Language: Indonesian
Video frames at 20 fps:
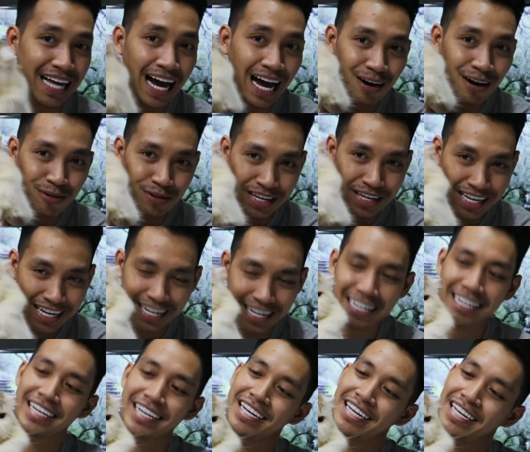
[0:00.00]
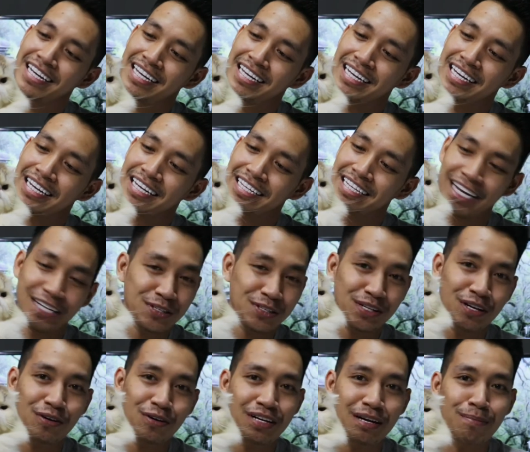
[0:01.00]
kawin dan
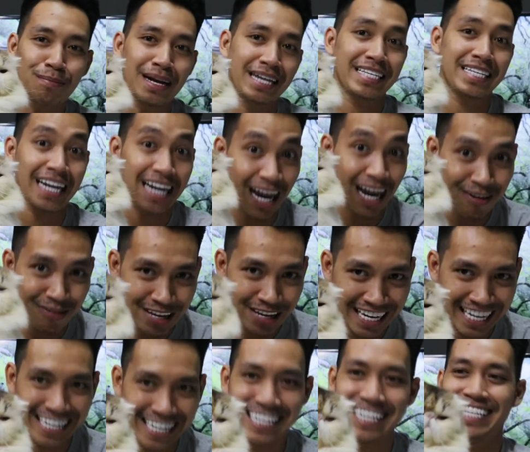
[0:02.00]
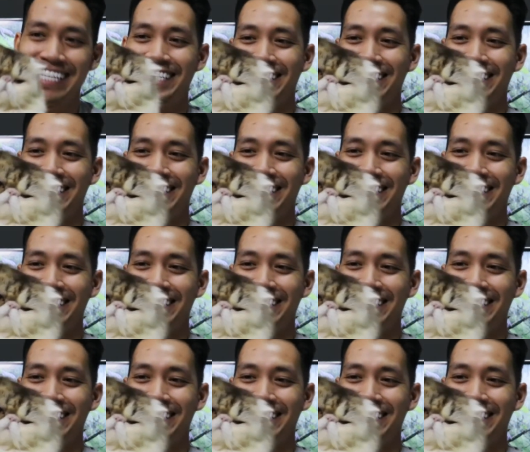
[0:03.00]
juga udah belajar kawin.